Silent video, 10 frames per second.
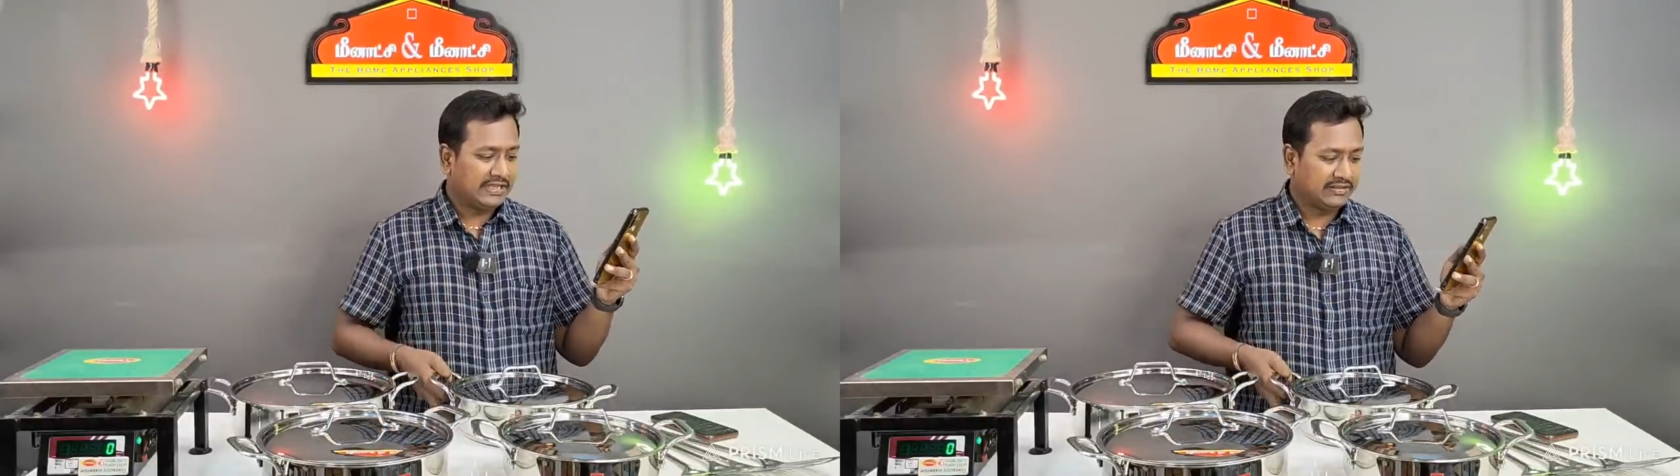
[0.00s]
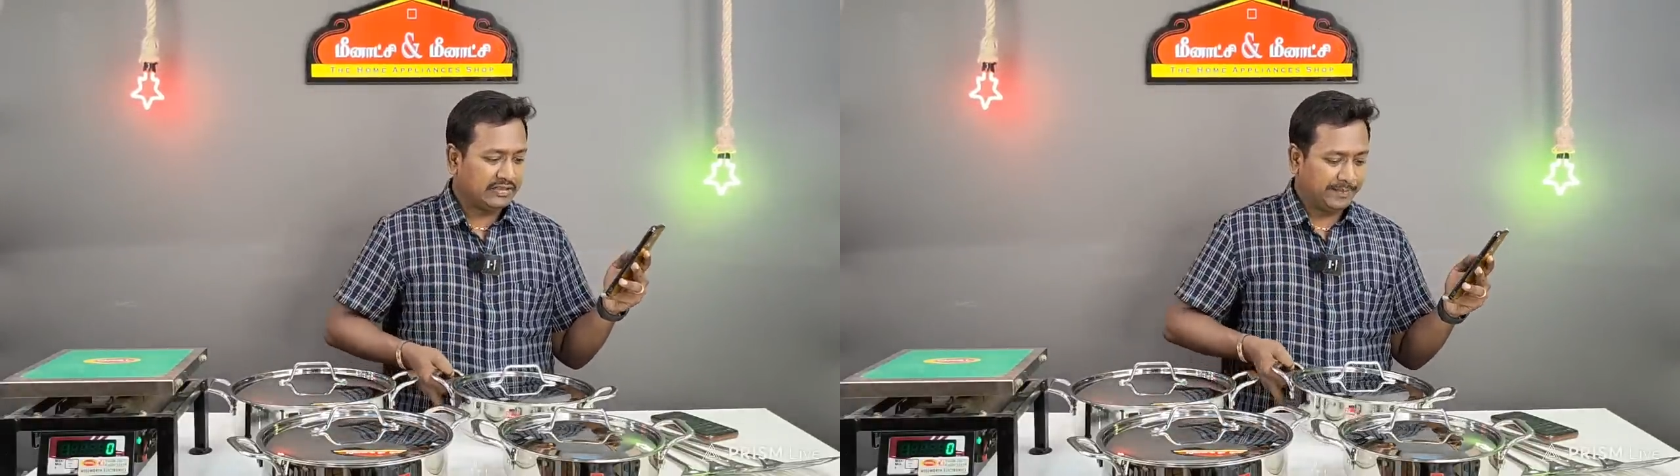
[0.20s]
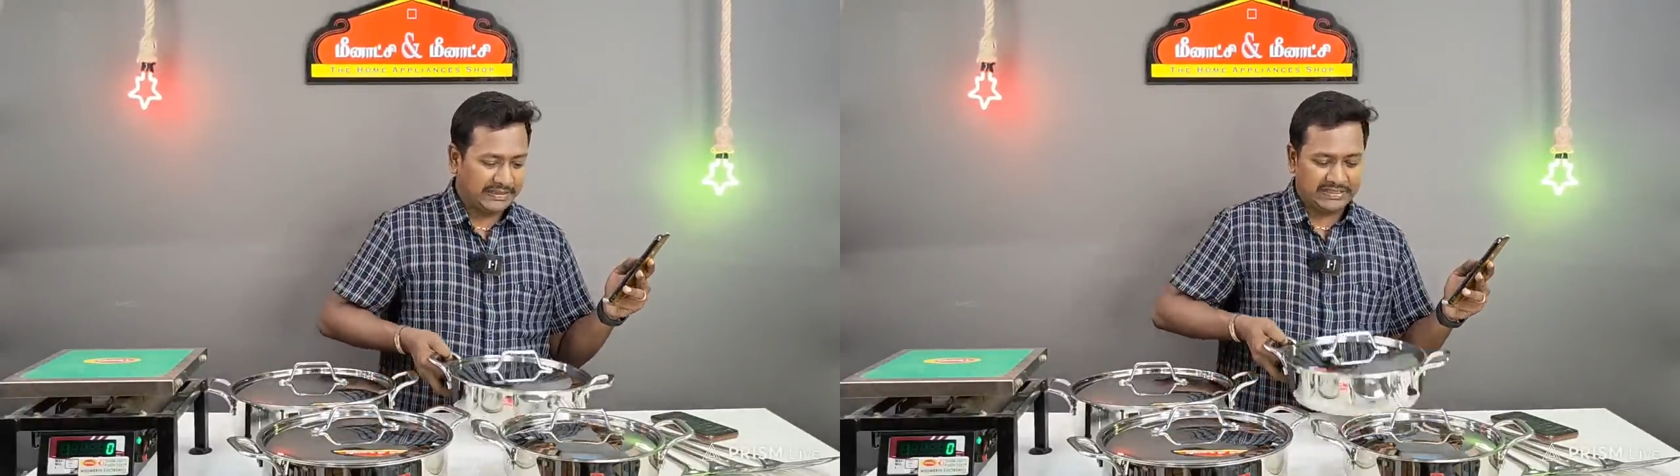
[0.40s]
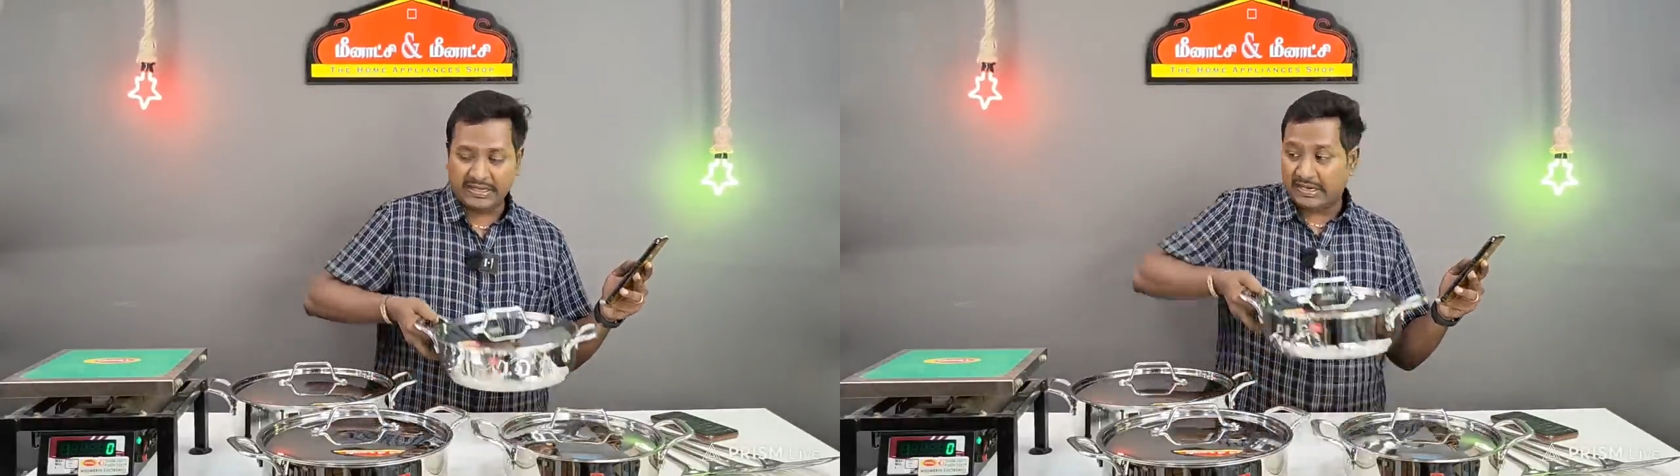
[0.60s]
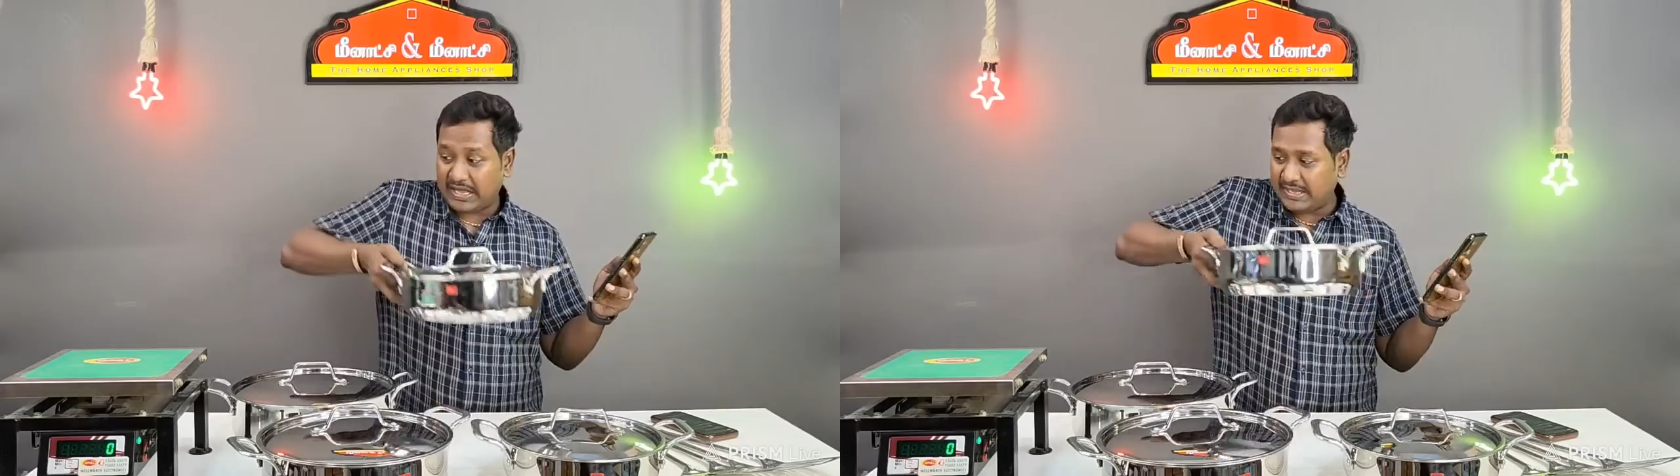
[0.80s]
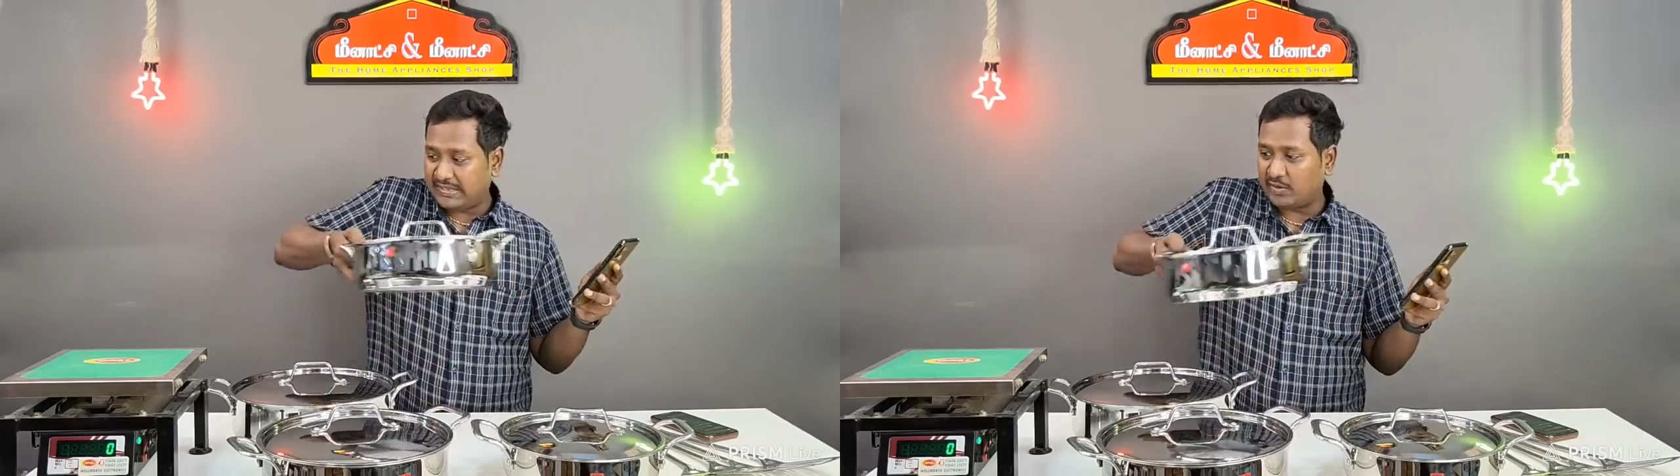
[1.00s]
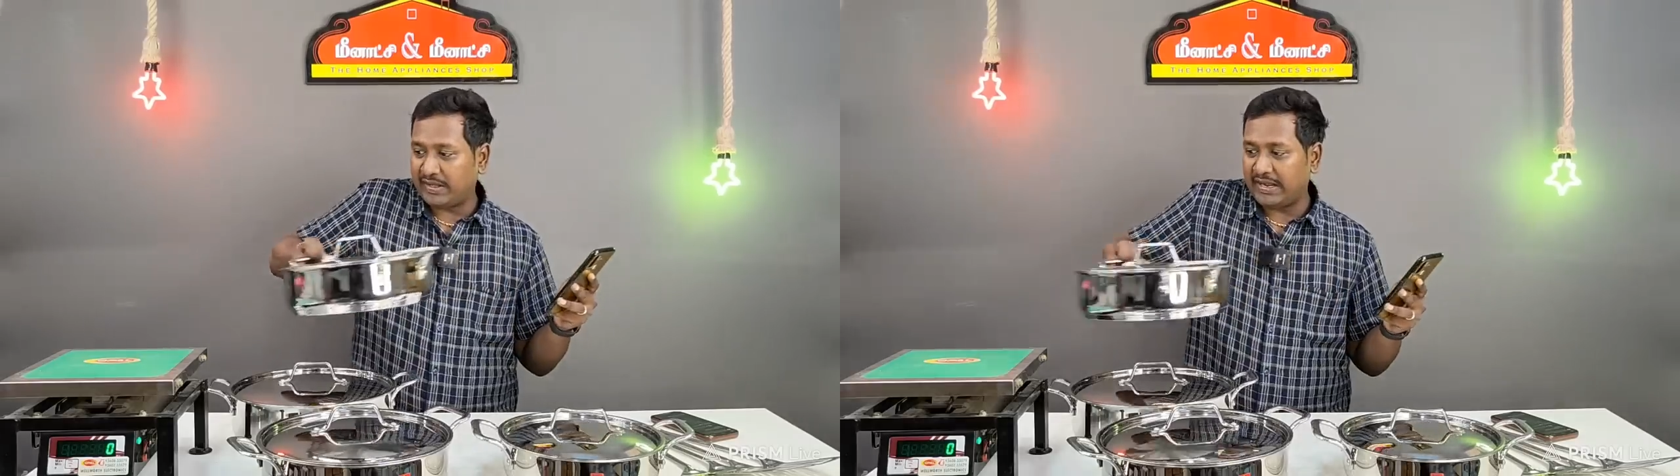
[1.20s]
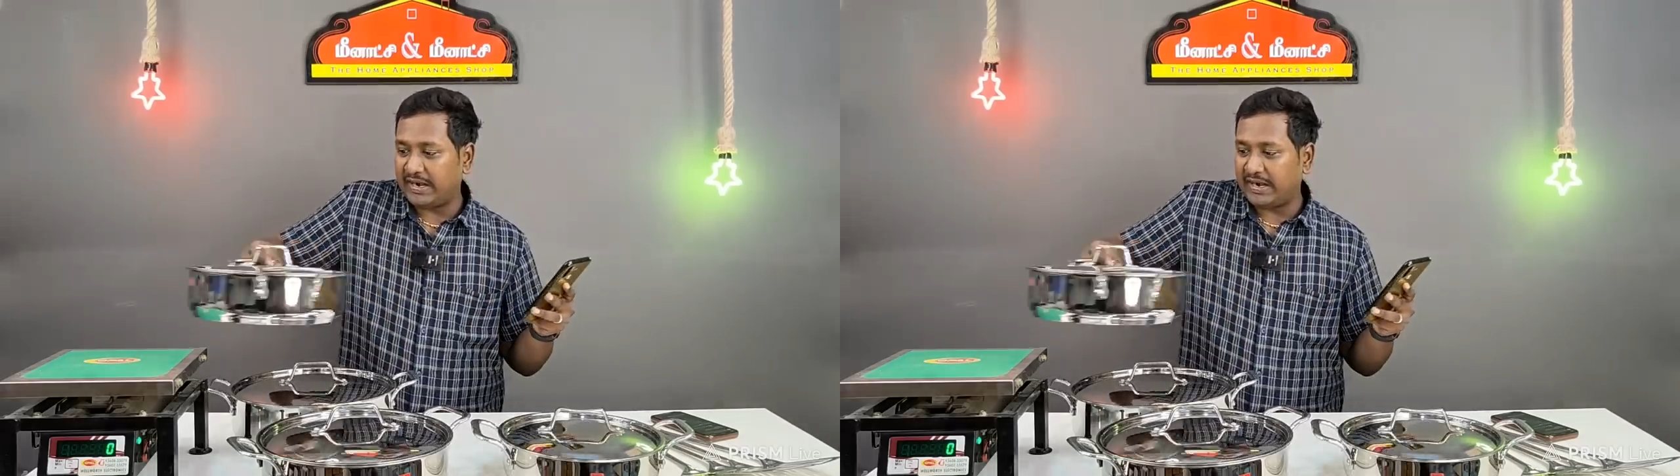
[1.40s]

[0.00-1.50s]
இது வந்து பார்த்துட்டிங்கன்னா இதோட